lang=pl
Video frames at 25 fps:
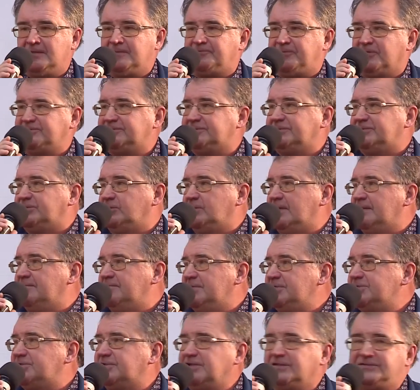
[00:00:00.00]
pod tytułem
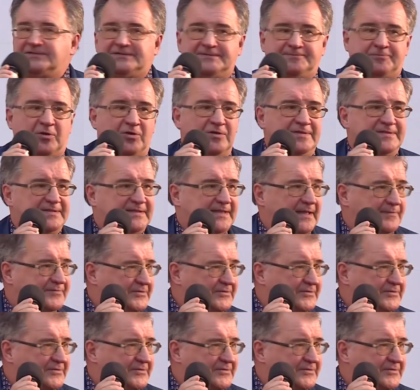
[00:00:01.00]
Myśląc w Polska.